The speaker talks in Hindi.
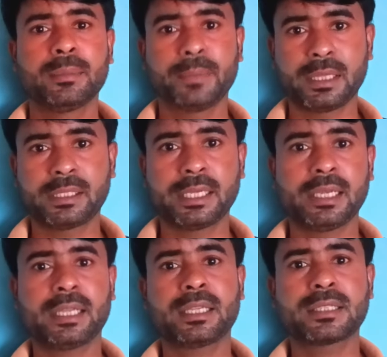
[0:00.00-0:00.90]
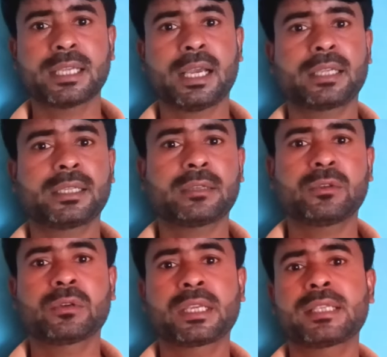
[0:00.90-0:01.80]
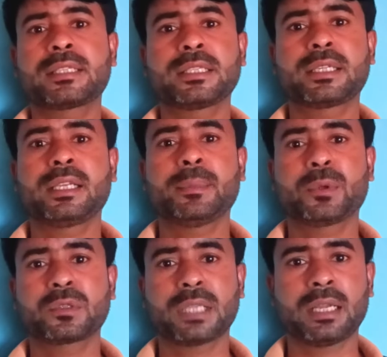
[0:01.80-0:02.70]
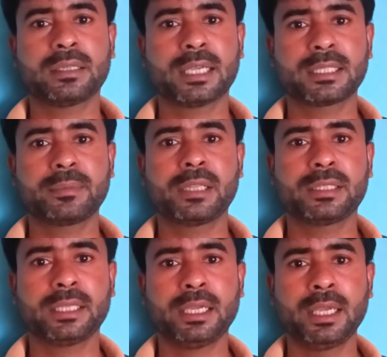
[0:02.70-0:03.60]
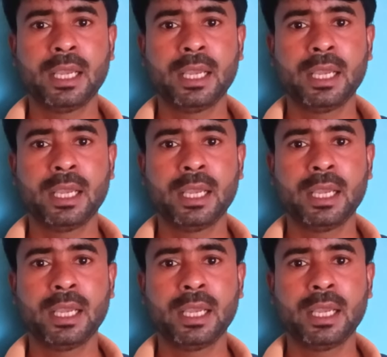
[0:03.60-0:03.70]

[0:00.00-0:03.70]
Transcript: मिलती है लेकिन सहायिका को किस चीज़ के लिए प्रोत्साहन राशि मिलती है